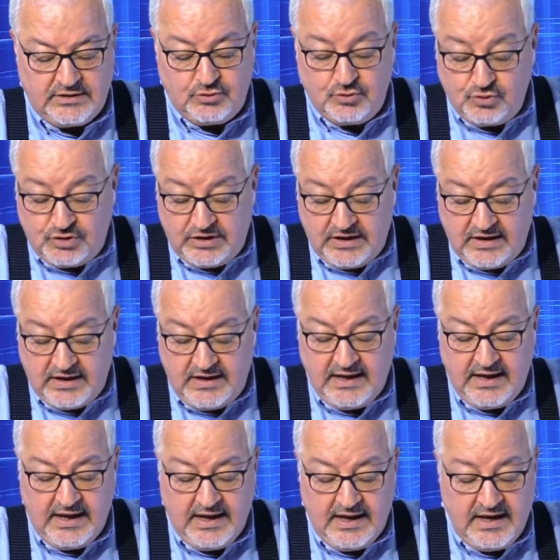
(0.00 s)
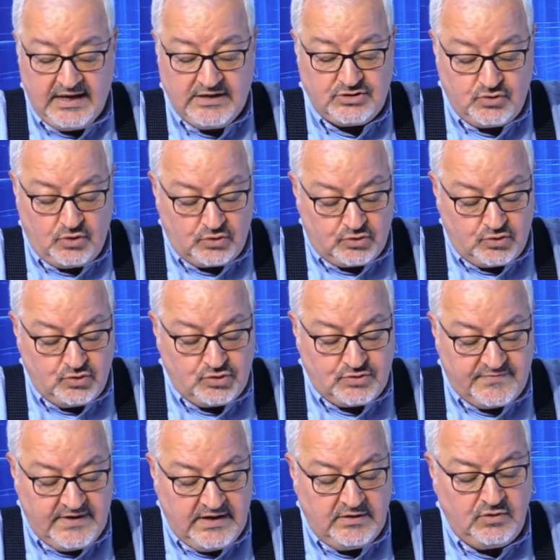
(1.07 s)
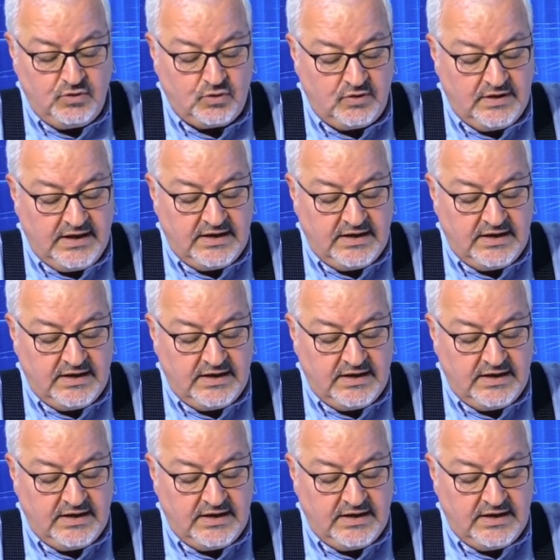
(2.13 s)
Türkiye'ye S-400 ve nükleer